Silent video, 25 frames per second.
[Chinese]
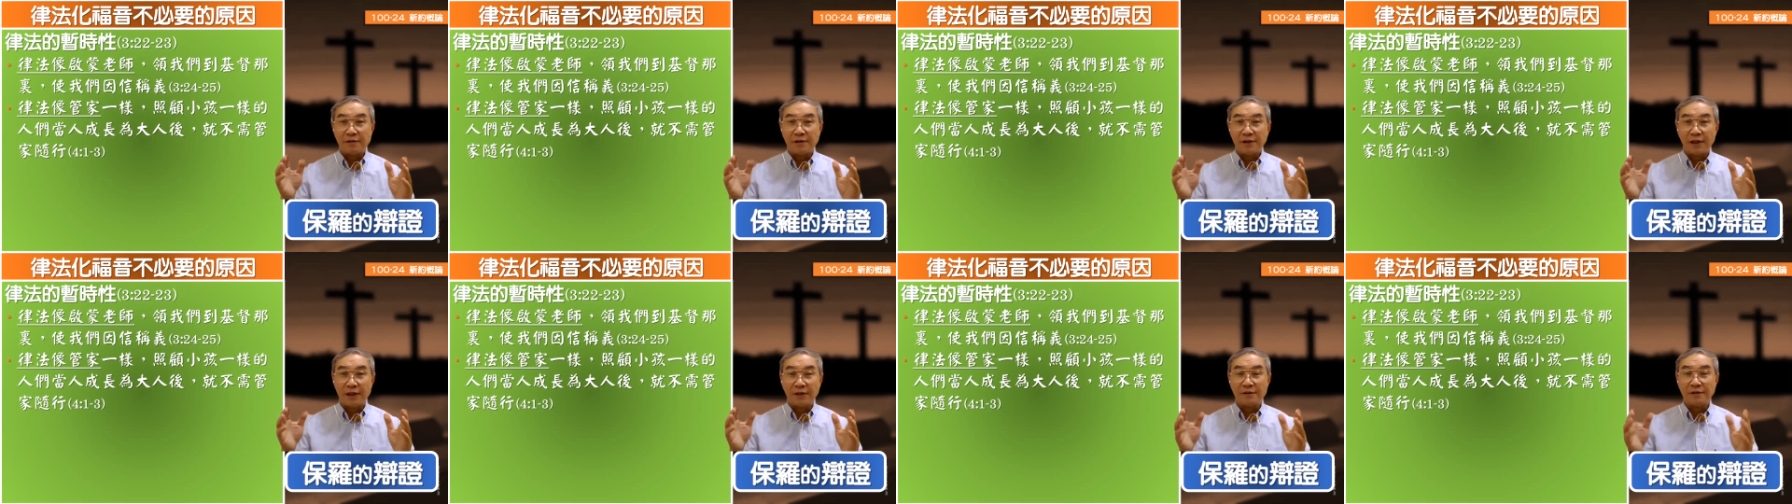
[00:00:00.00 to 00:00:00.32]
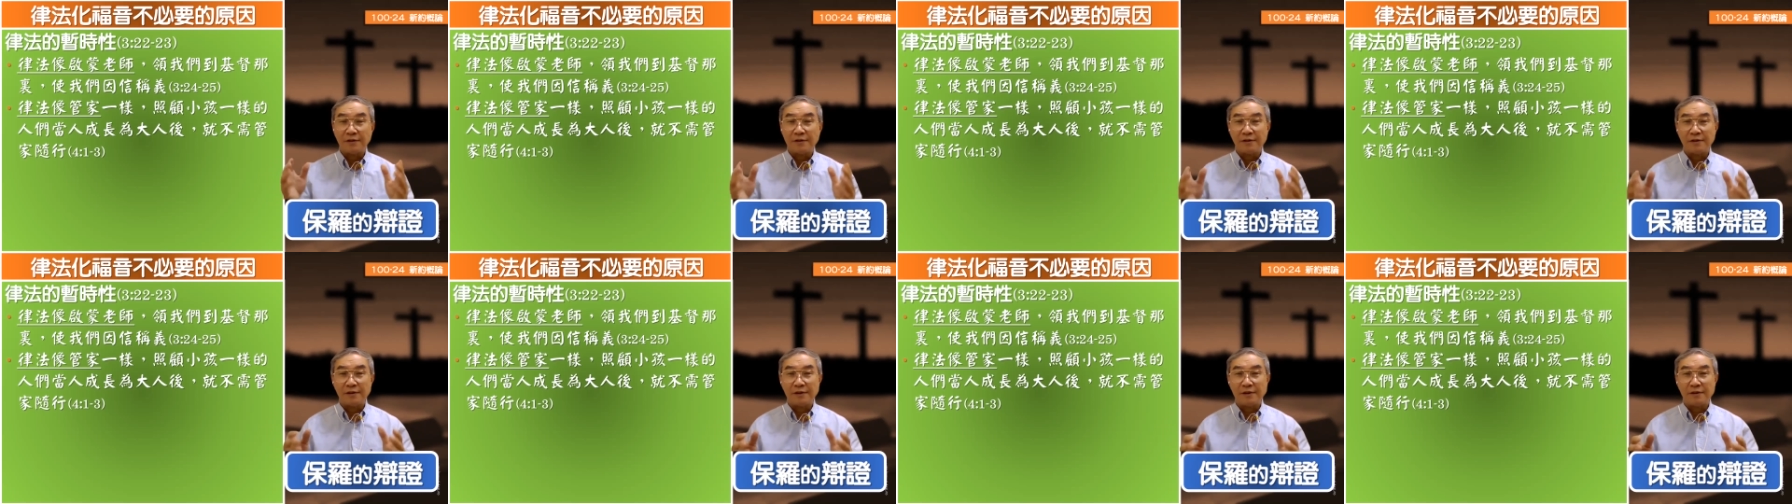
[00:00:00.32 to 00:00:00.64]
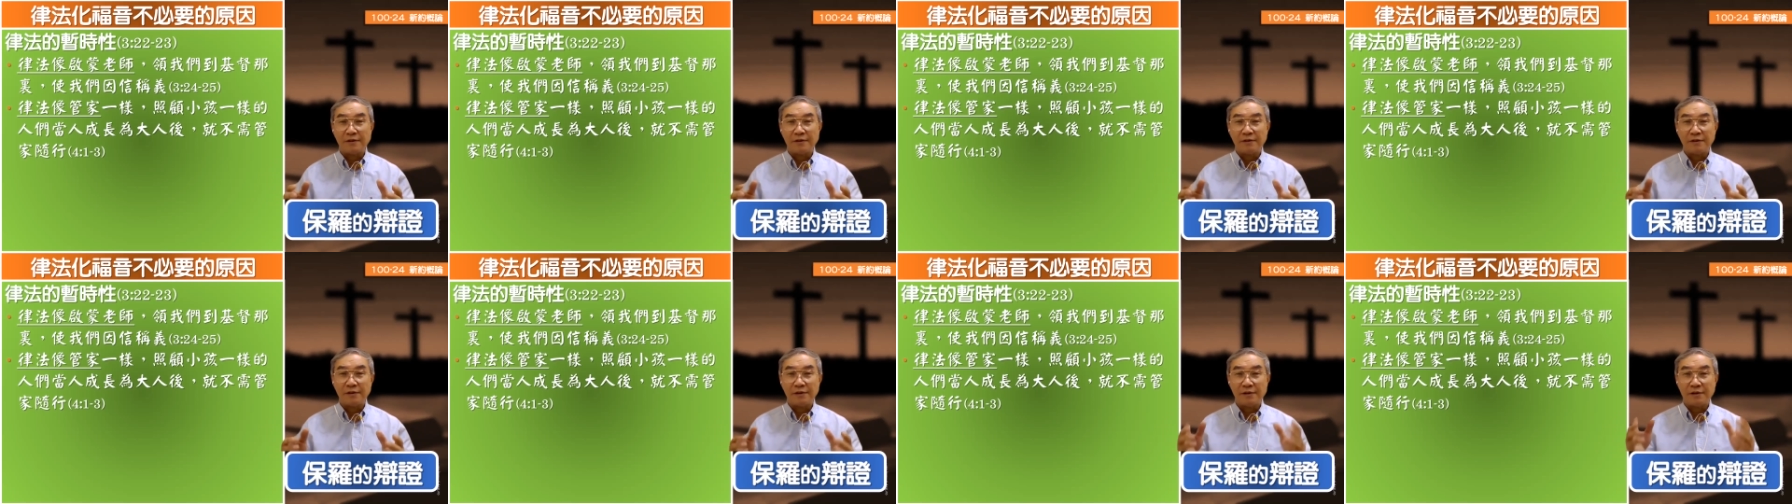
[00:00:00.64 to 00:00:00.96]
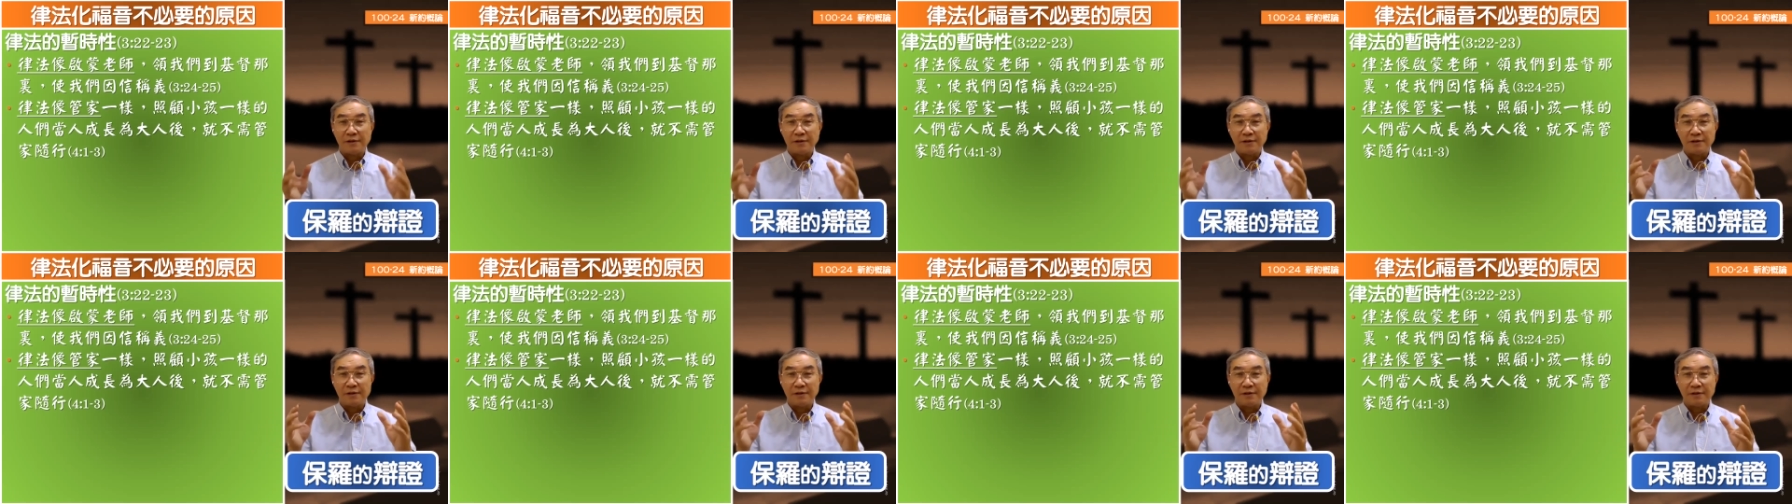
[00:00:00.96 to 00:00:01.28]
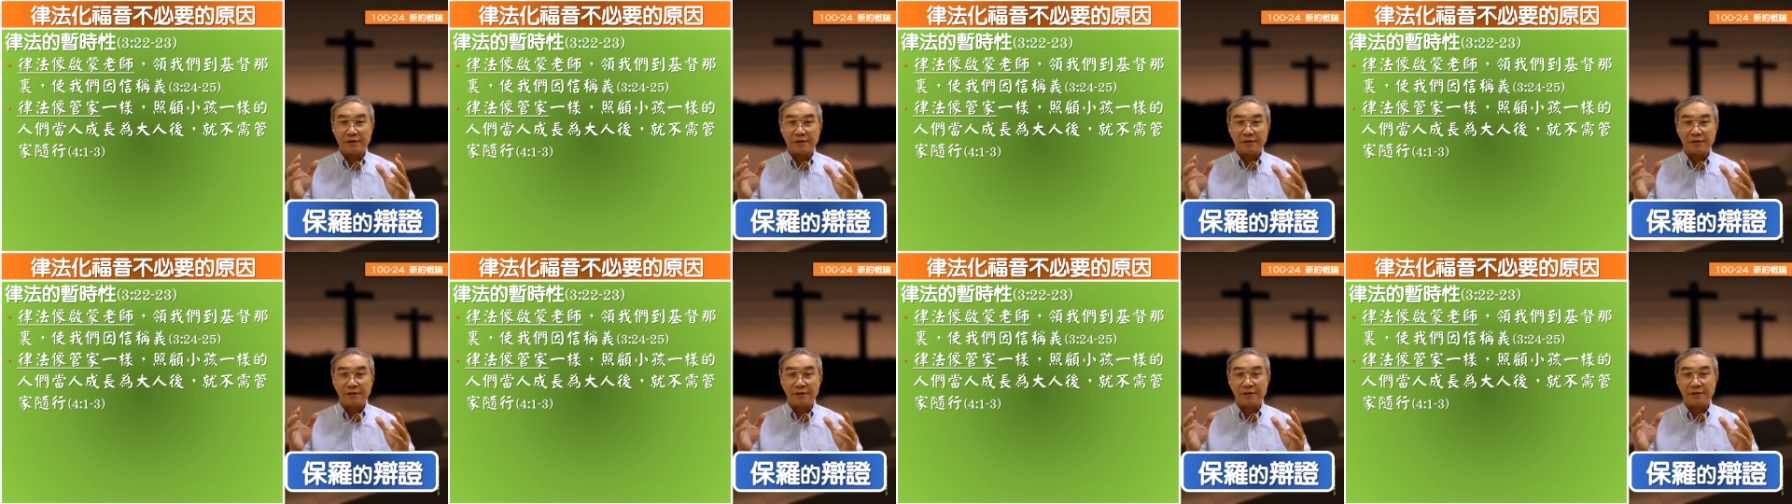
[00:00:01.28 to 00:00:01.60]
长子啊，或者
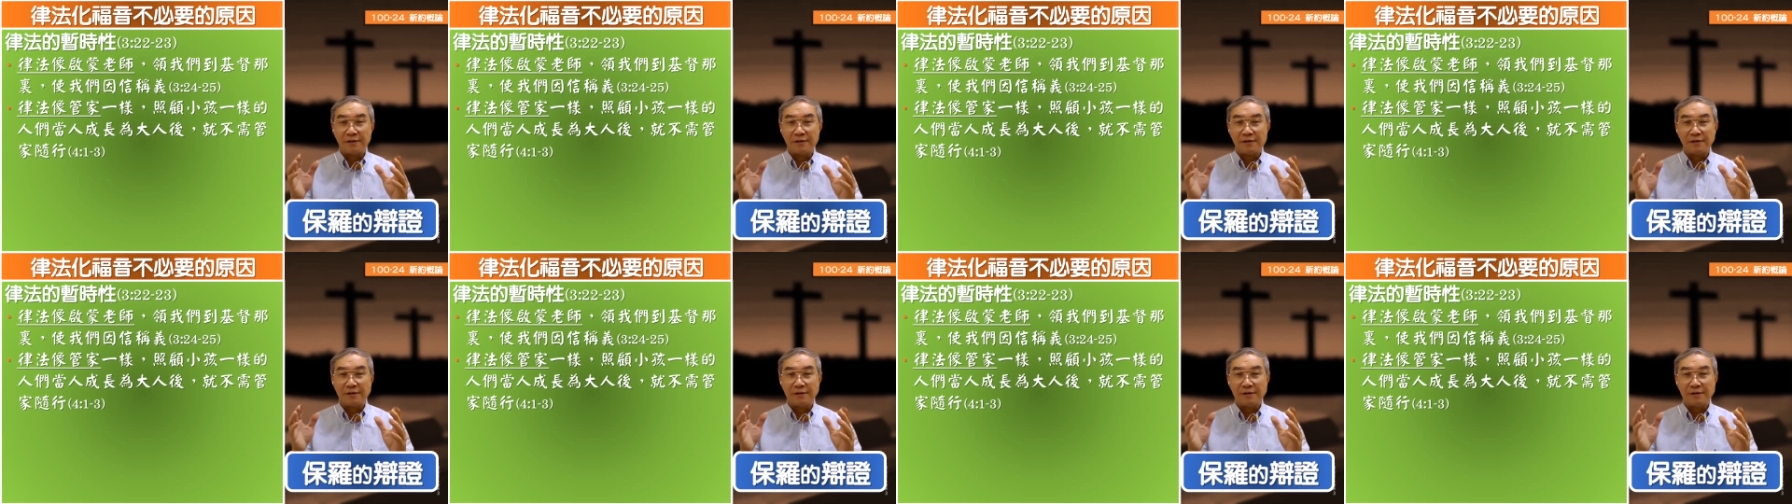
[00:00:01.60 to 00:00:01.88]
是